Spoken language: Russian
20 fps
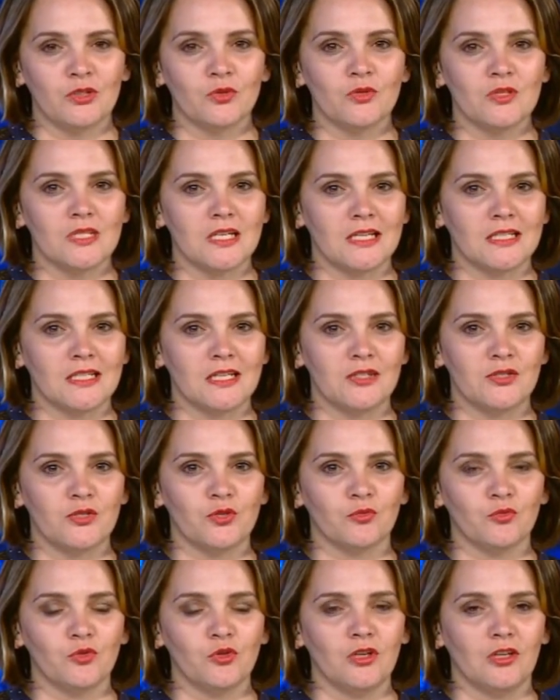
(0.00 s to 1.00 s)
но
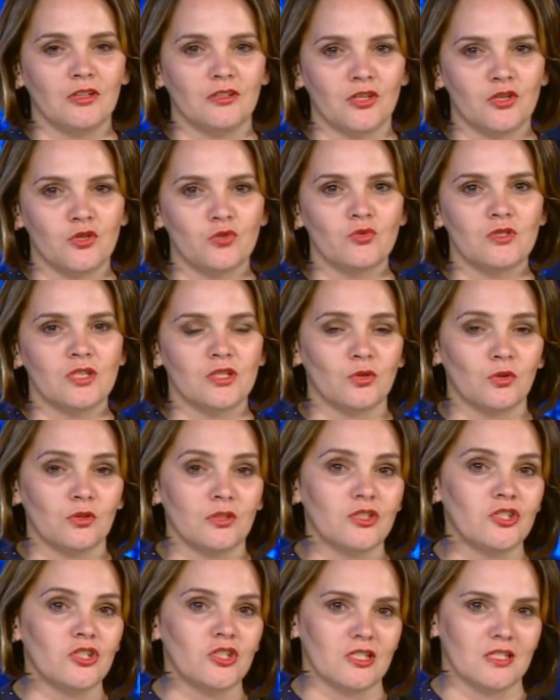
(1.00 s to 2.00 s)
занятия у многих начнутся
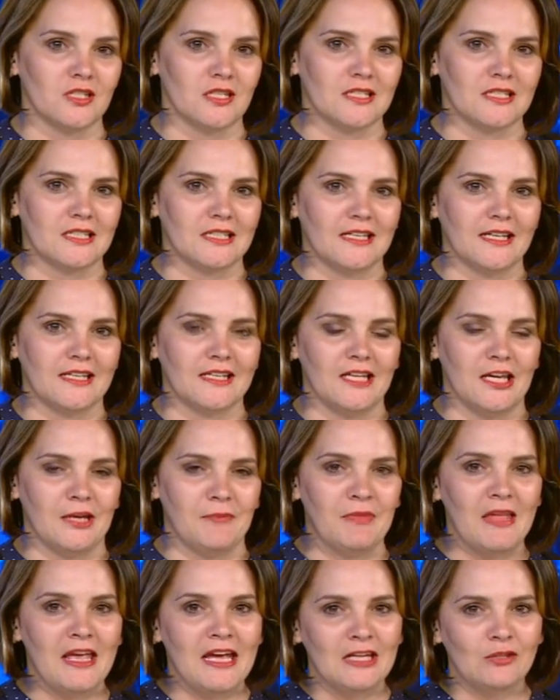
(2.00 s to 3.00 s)
только через несколько дней.